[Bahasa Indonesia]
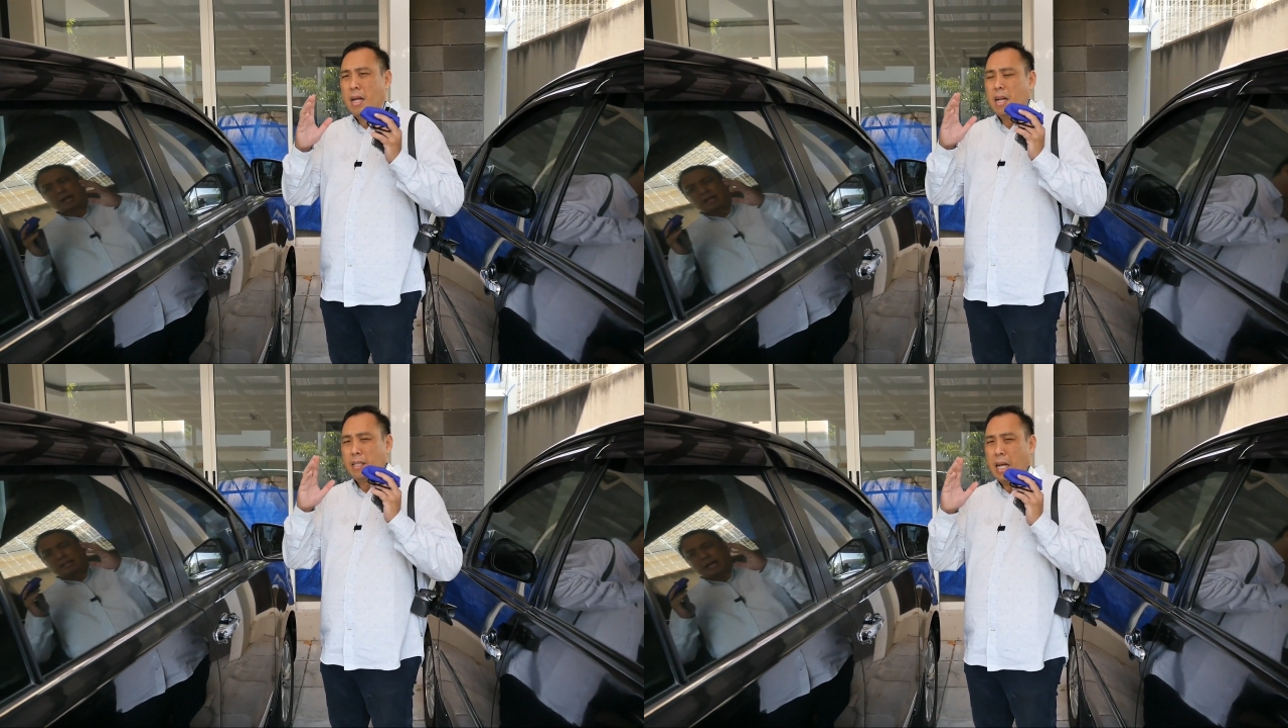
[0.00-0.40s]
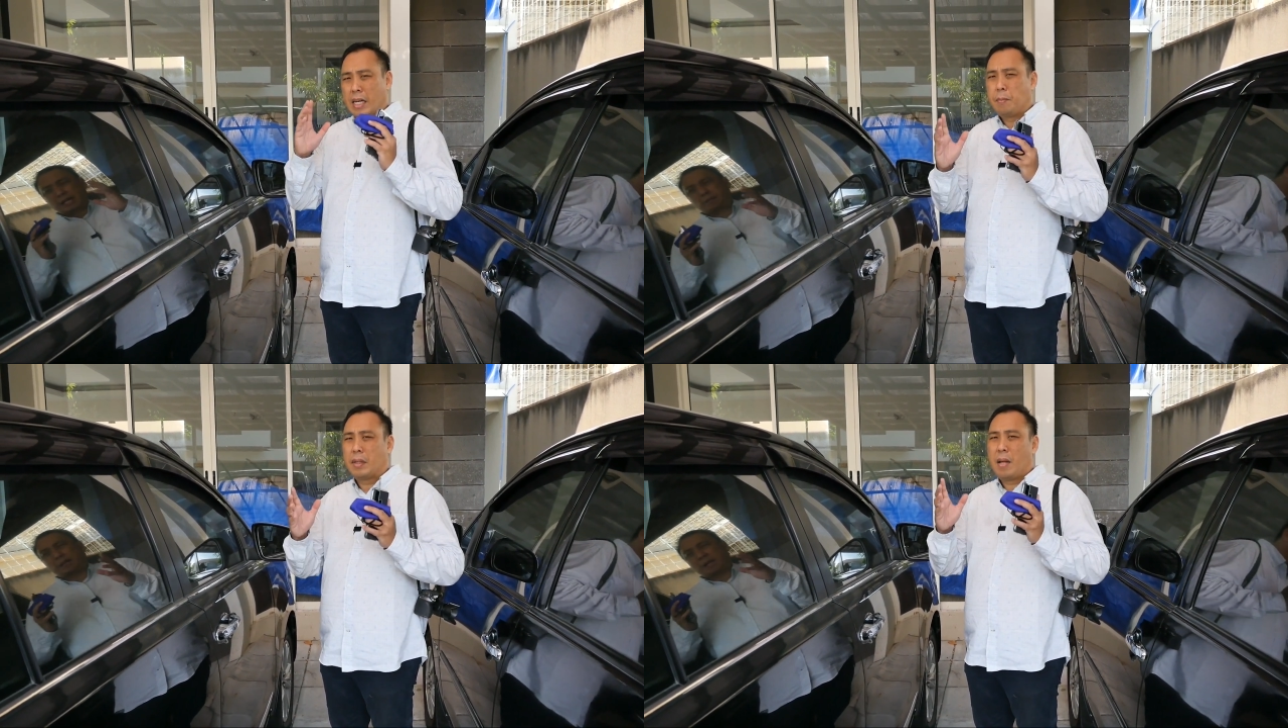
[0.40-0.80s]
dari
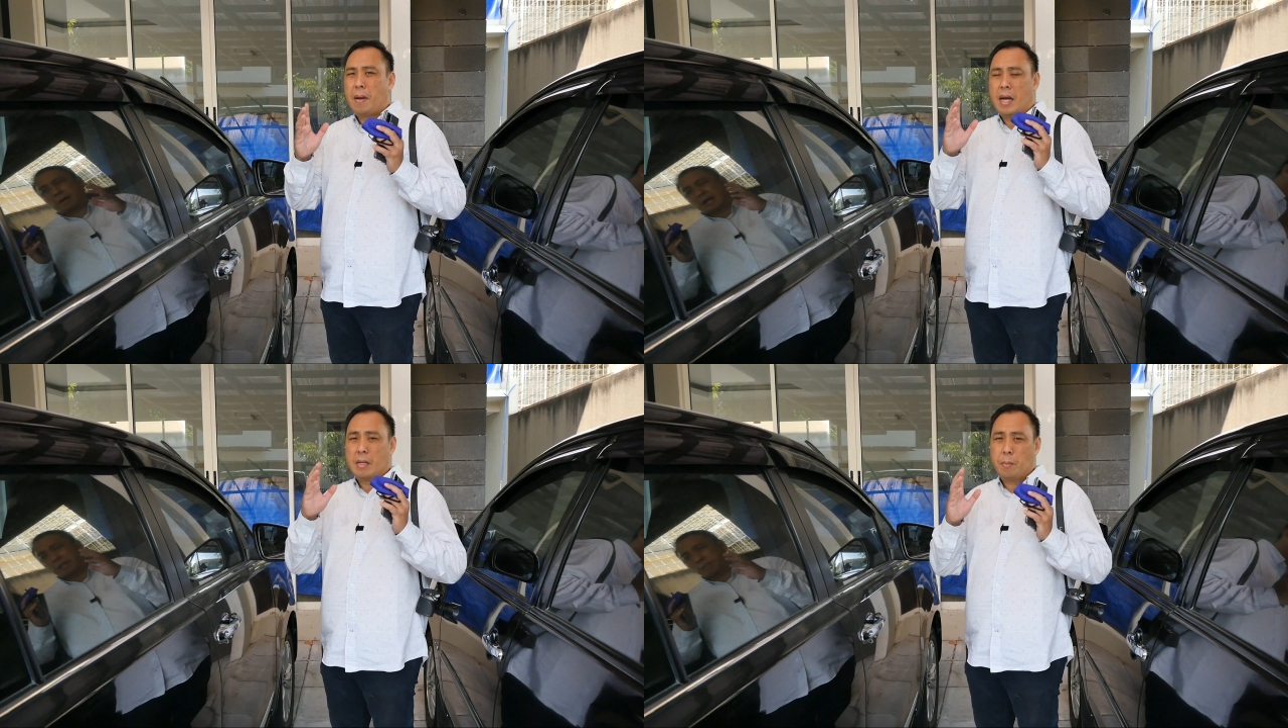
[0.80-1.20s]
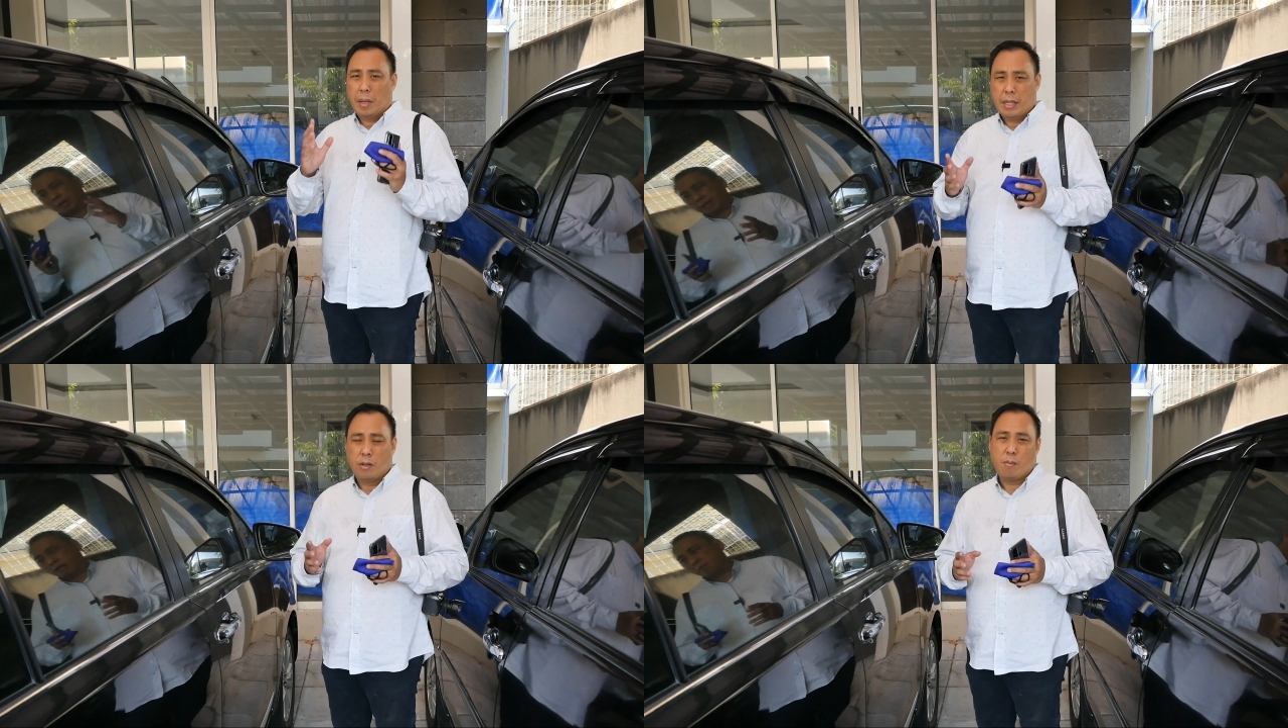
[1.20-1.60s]
pertama kali
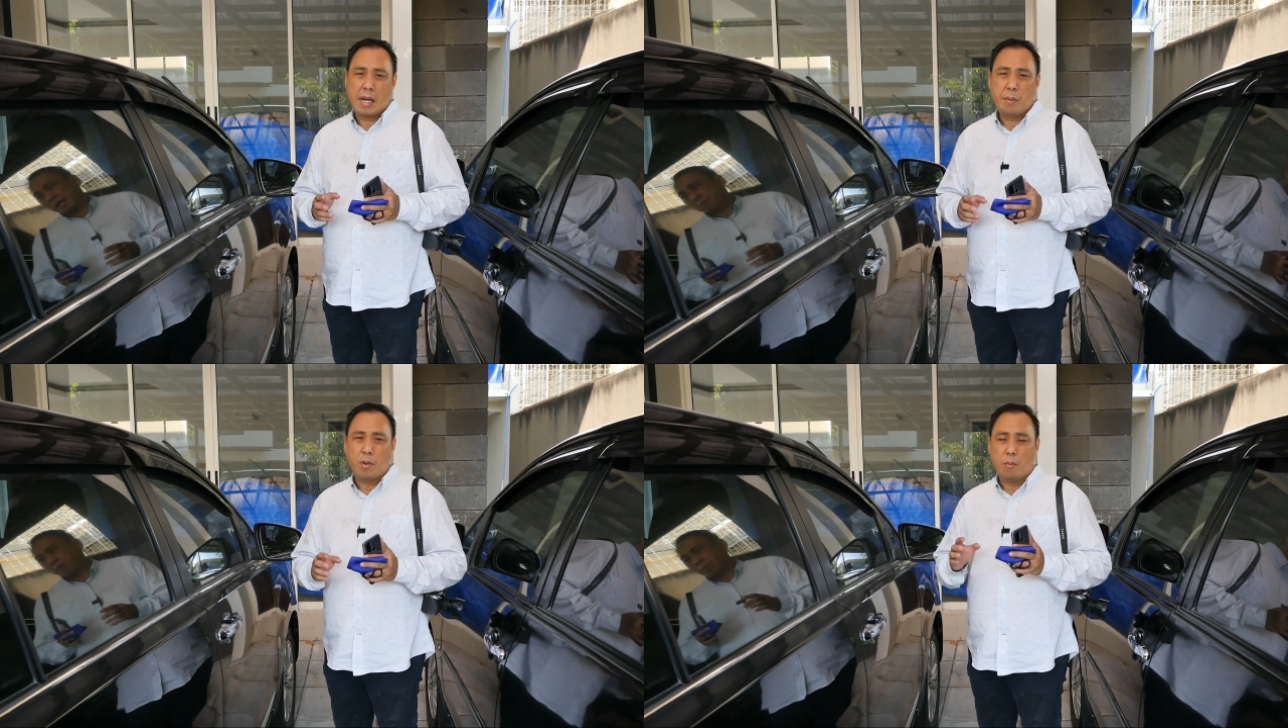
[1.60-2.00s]
beli rumah ini belum